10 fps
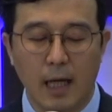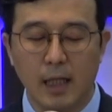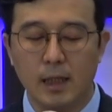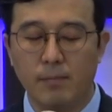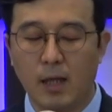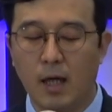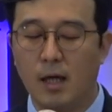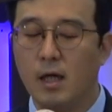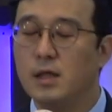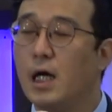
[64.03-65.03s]
하나님께
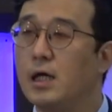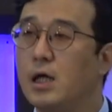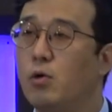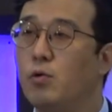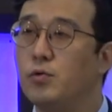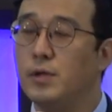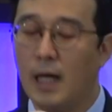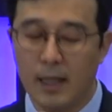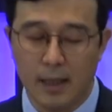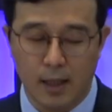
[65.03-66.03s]
향기로운
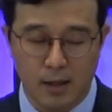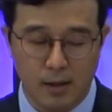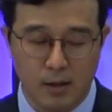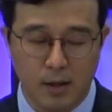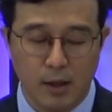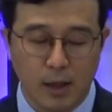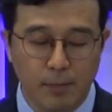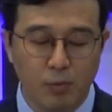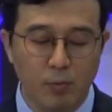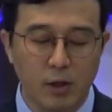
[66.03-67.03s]
향기,
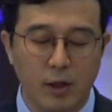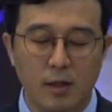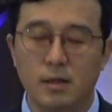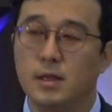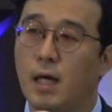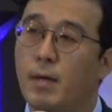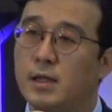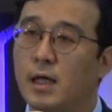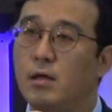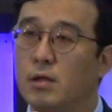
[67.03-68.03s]
기쁨을 드리는
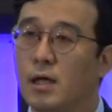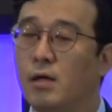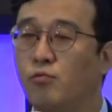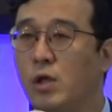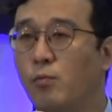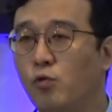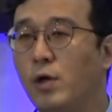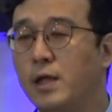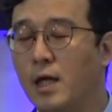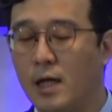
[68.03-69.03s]
예배자가 우리
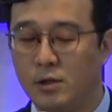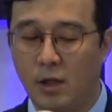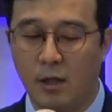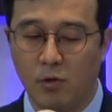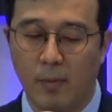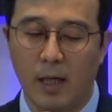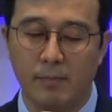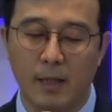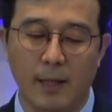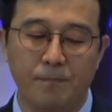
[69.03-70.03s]
모두가 되기를 간절히
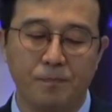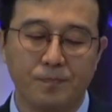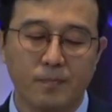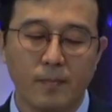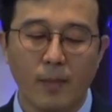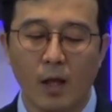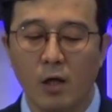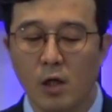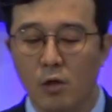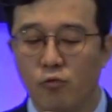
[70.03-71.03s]
소망합니다.
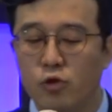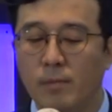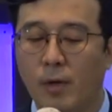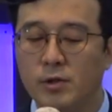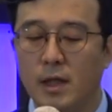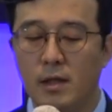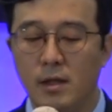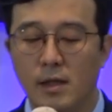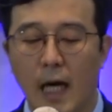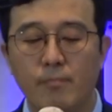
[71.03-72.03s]
우선
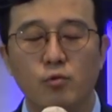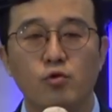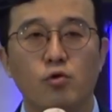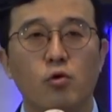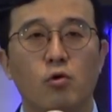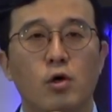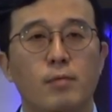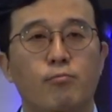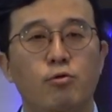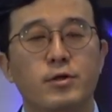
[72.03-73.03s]
번제는 한문으로
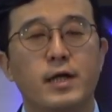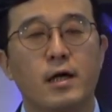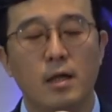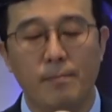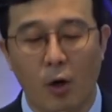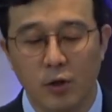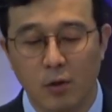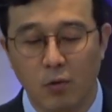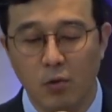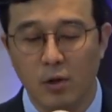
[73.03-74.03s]
불사를
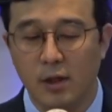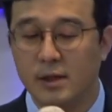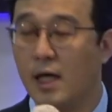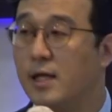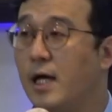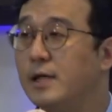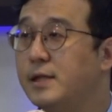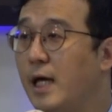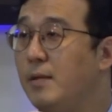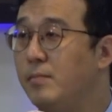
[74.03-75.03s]
번이고 제사
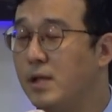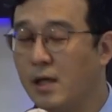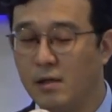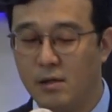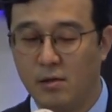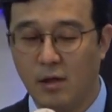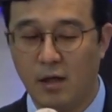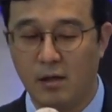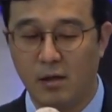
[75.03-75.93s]
제입니다. 네.